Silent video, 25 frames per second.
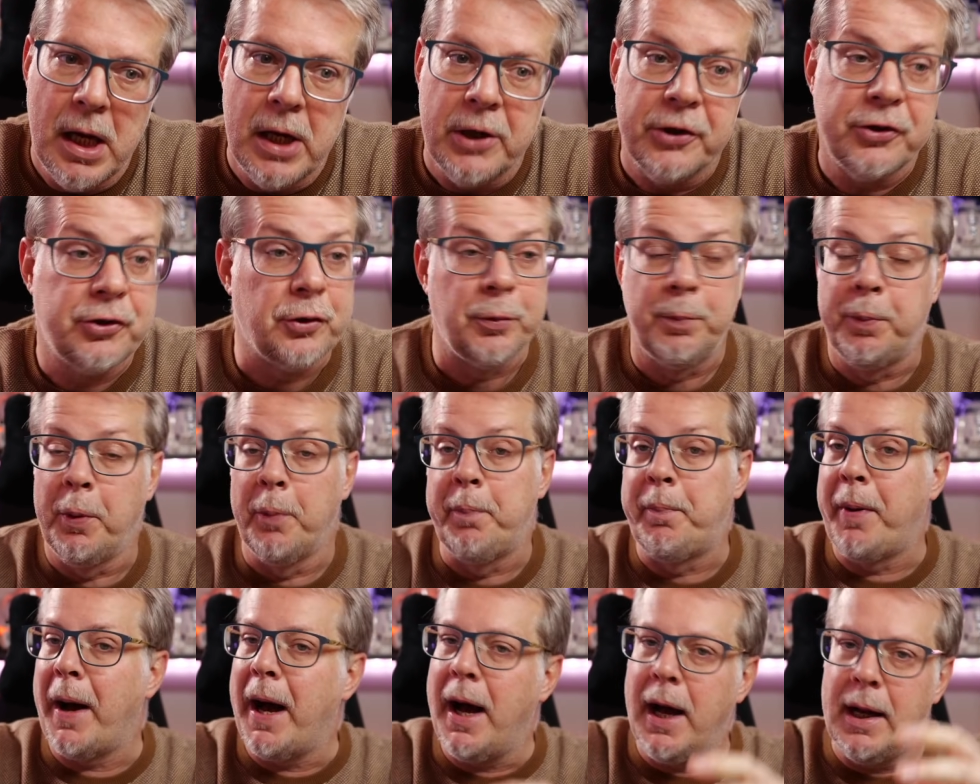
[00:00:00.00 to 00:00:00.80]
Je ne peux
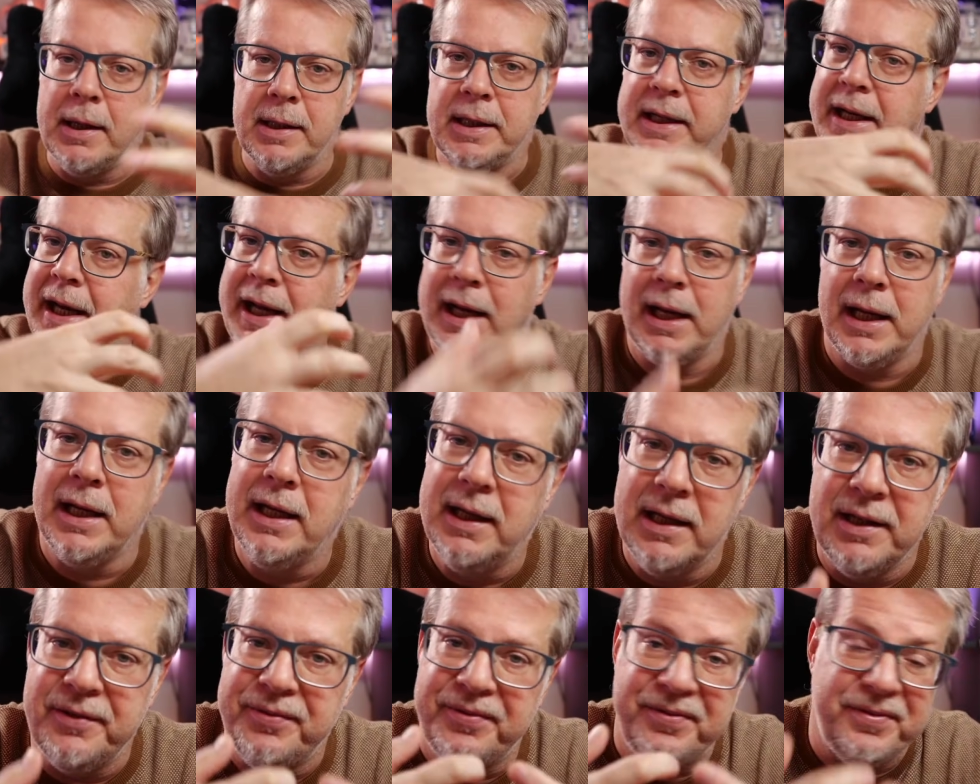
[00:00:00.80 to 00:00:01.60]
pas aller
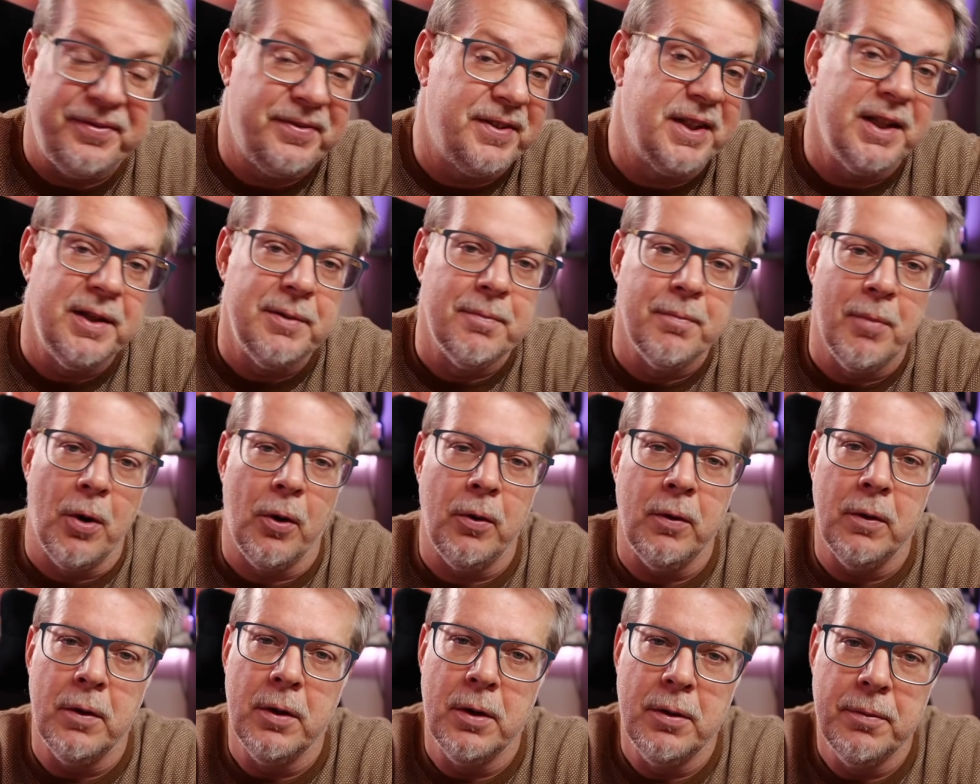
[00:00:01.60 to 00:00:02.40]
régler
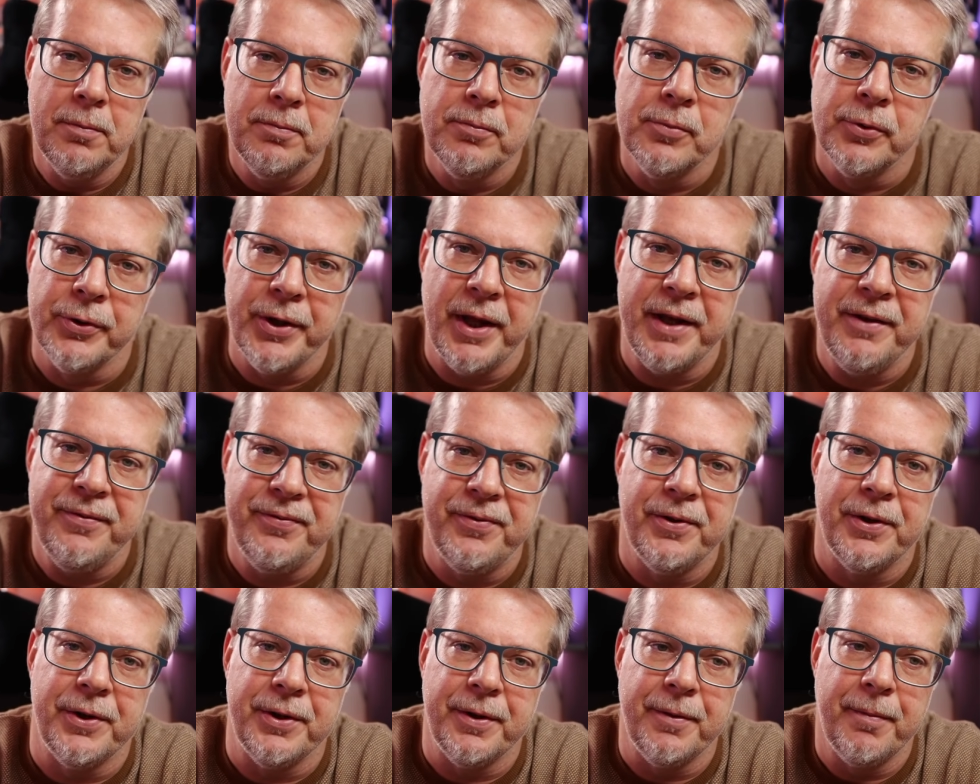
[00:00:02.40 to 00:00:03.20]
finement mon
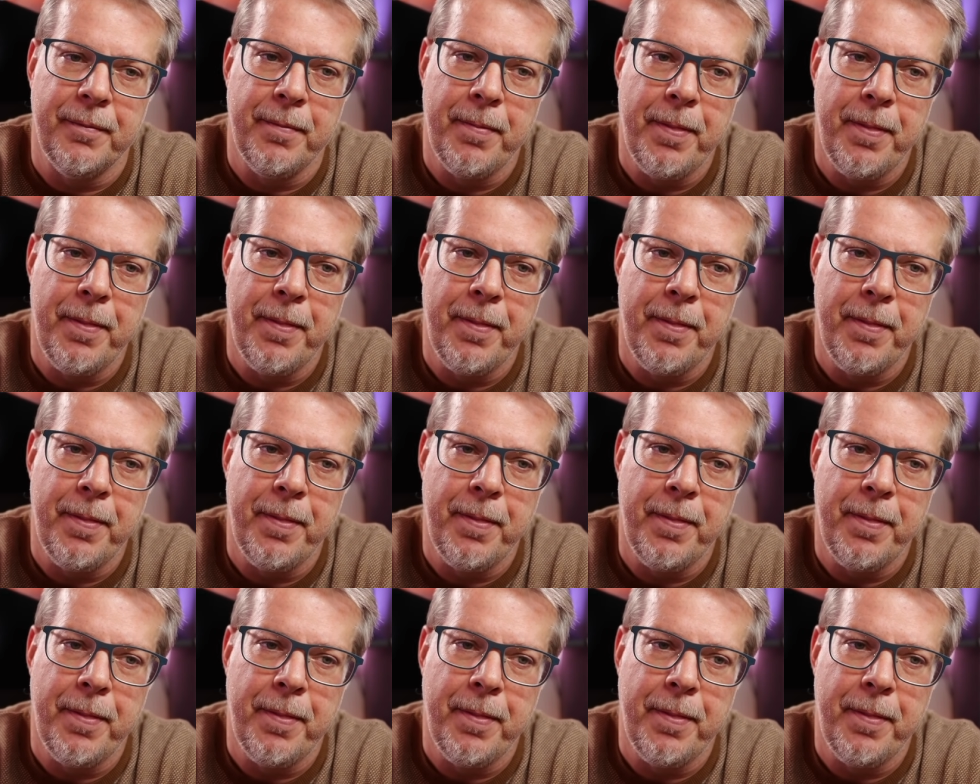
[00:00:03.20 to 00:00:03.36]
iPhone.